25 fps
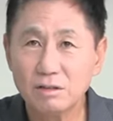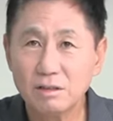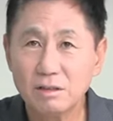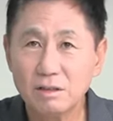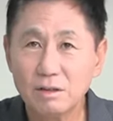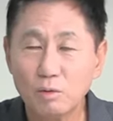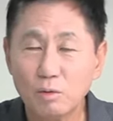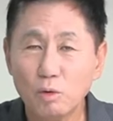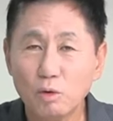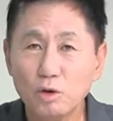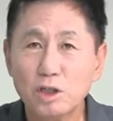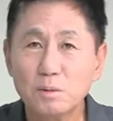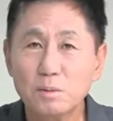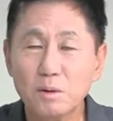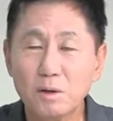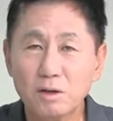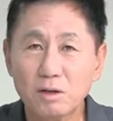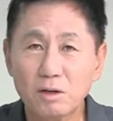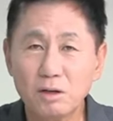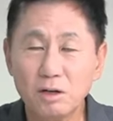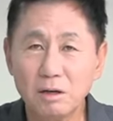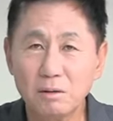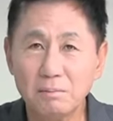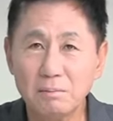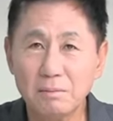오십억
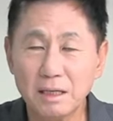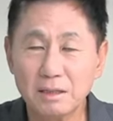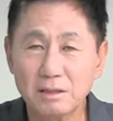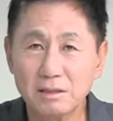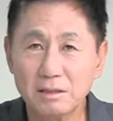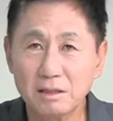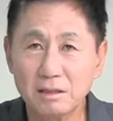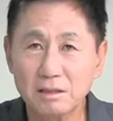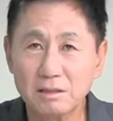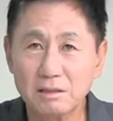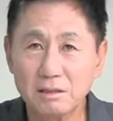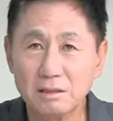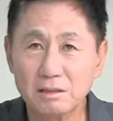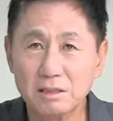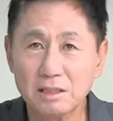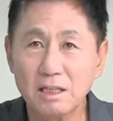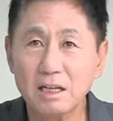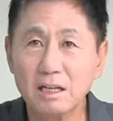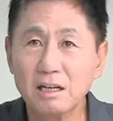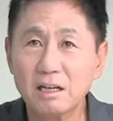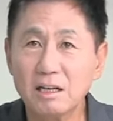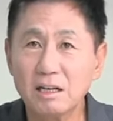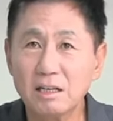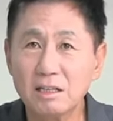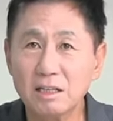클럽 만들어서
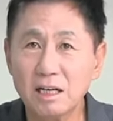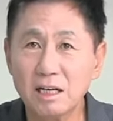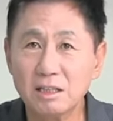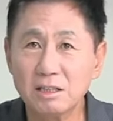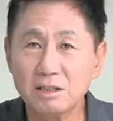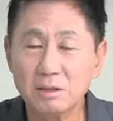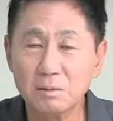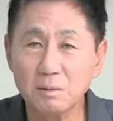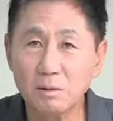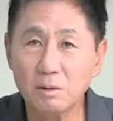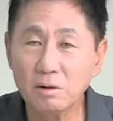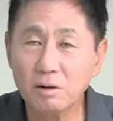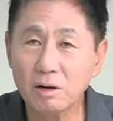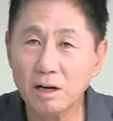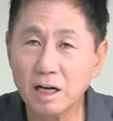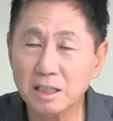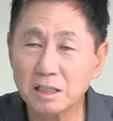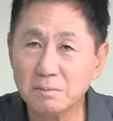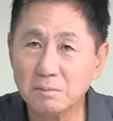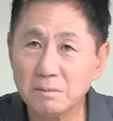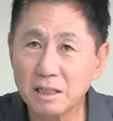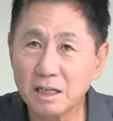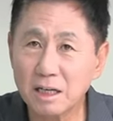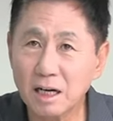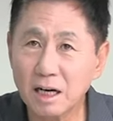지네들끼리 다 해쳐먹은 거
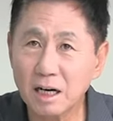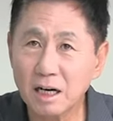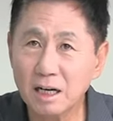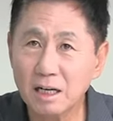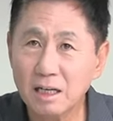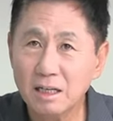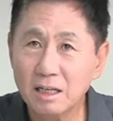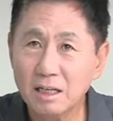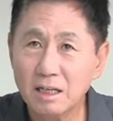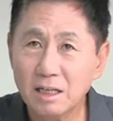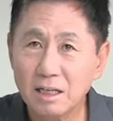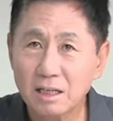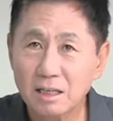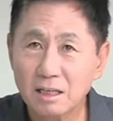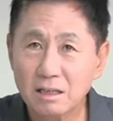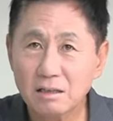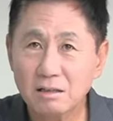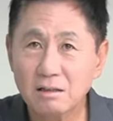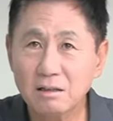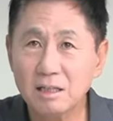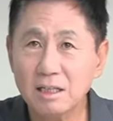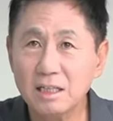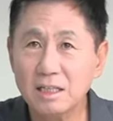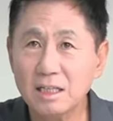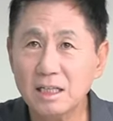아닙니까?
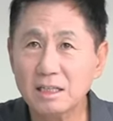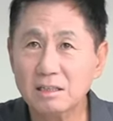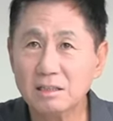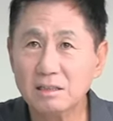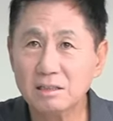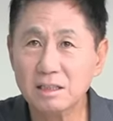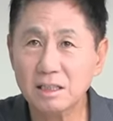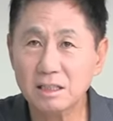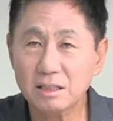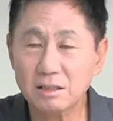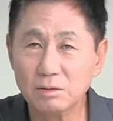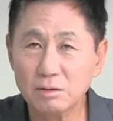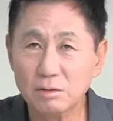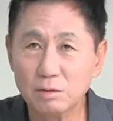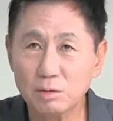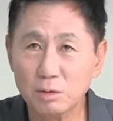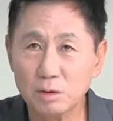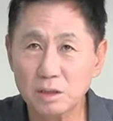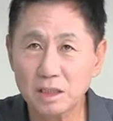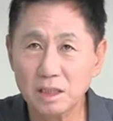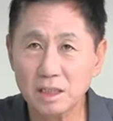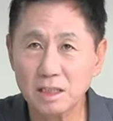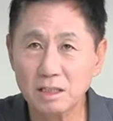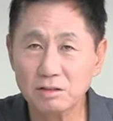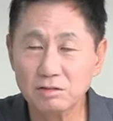그거에 대해서 제대로
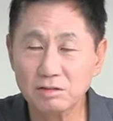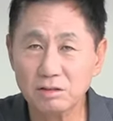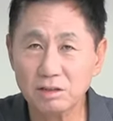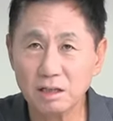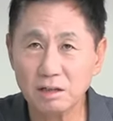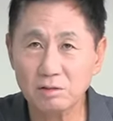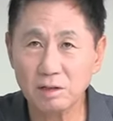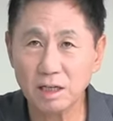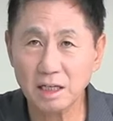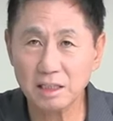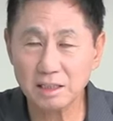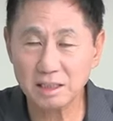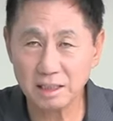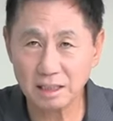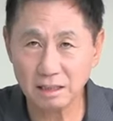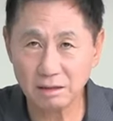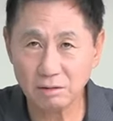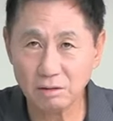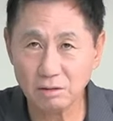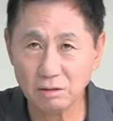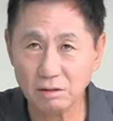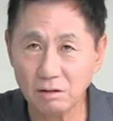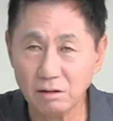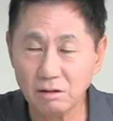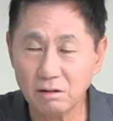조사나 수사도 하지
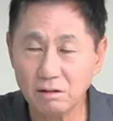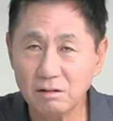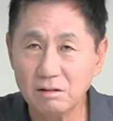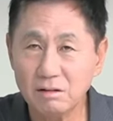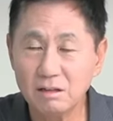않고